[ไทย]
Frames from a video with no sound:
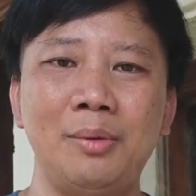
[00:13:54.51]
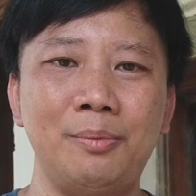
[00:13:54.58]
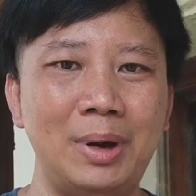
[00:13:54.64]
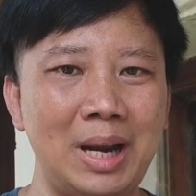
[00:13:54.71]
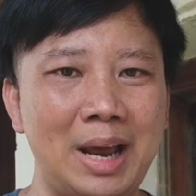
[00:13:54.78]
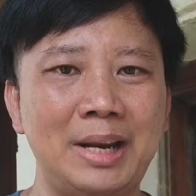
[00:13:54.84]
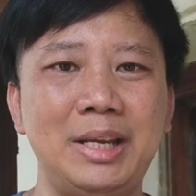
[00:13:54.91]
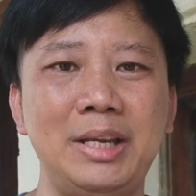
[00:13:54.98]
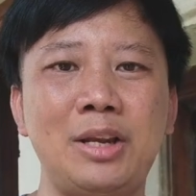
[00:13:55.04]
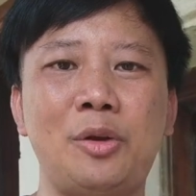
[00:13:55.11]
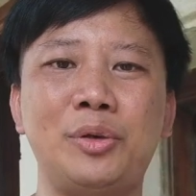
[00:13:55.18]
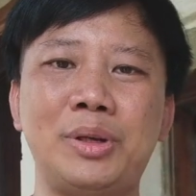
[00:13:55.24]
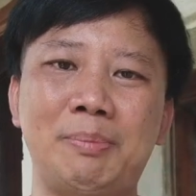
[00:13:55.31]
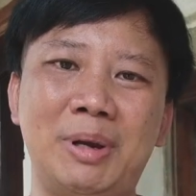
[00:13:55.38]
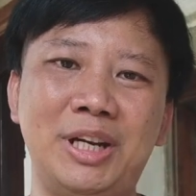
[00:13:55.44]
เวลาที่เรา
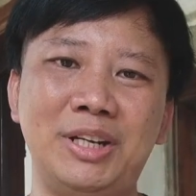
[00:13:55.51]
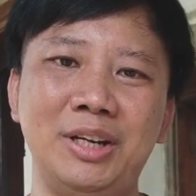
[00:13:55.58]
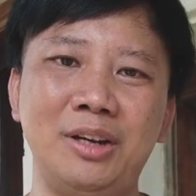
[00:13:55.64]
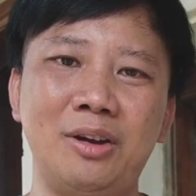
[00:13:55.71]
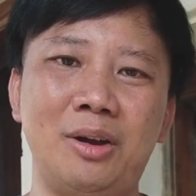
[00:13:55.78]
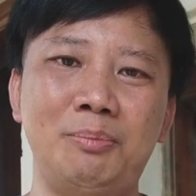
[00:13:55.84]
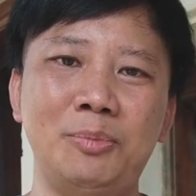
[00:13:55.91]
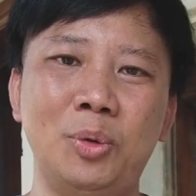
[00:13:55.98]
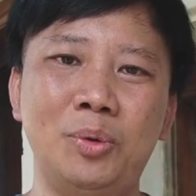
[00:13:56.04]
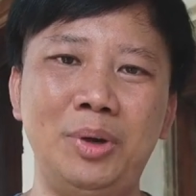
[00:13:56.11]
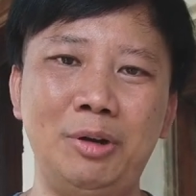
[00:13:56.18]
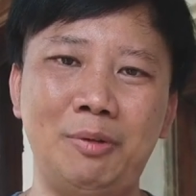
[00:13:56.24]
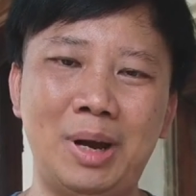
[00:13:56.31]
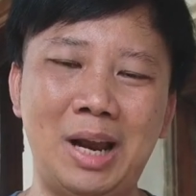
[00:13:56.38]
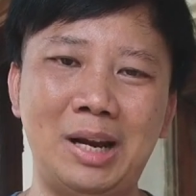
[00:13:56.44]
จะบันทึกข้อมูลห
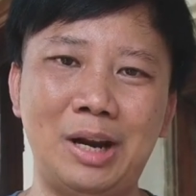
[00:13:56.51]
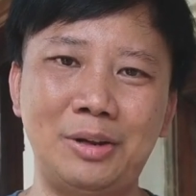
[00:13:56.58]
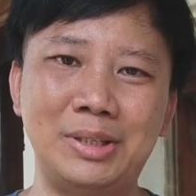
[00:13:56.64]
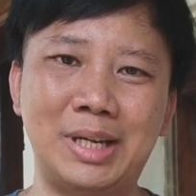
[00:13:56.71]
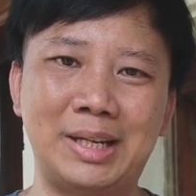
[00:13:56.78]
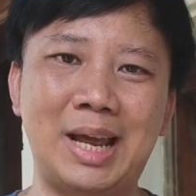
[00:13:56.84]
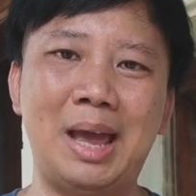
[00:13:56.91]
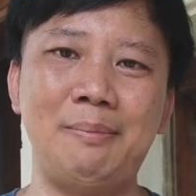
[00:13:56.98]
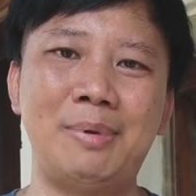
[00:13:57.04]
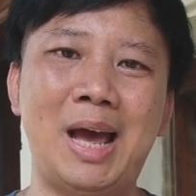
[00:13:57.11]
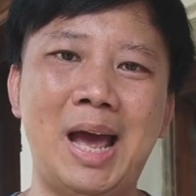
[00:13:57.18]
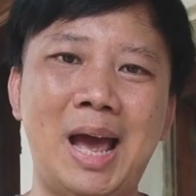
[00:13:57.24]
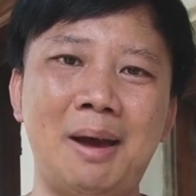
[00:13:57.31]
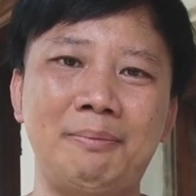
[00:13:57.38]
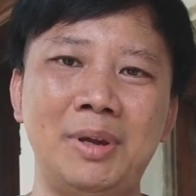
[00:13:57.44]
รือว่าเราจะถ่าย
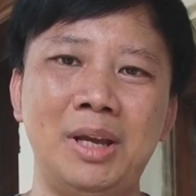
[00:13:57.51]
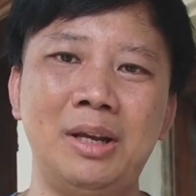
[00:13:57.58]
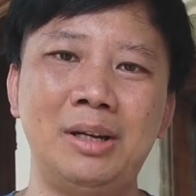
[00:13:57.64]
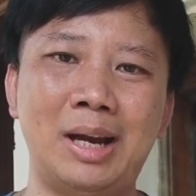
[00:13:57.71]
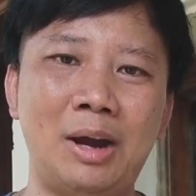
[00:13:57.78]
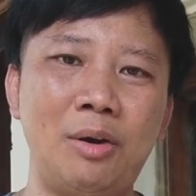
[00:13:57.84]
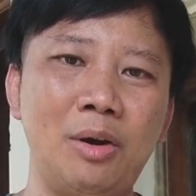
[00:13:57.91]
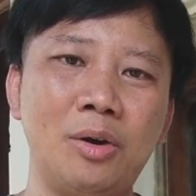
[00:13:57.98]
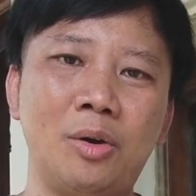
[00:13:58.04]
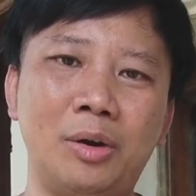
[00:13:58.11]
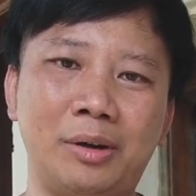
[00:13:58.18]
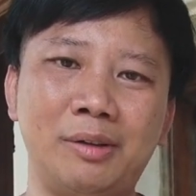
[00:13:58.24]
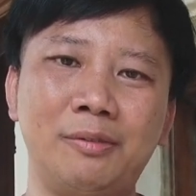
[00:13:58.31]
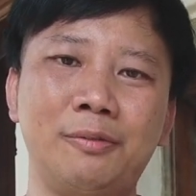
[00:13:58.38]
ภาพเราก็กด